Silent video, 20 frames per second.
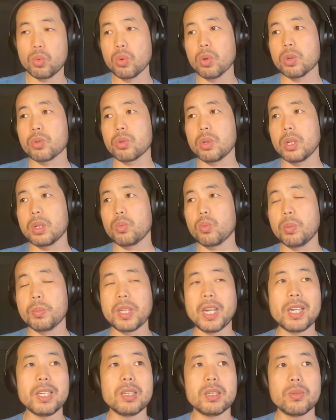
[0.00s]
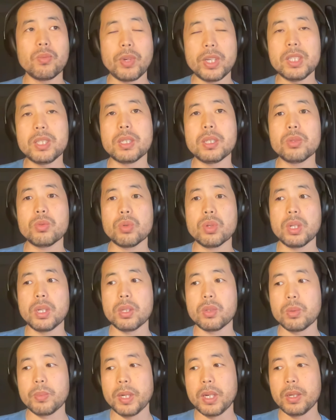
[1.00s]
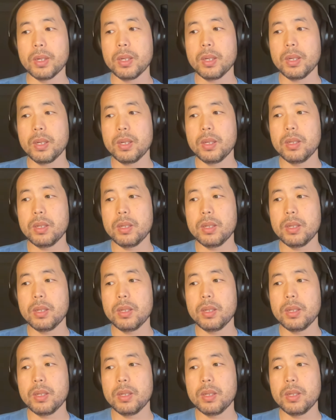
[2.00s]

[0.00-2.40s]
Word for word: 如果说我们拿围棋举例，对吧？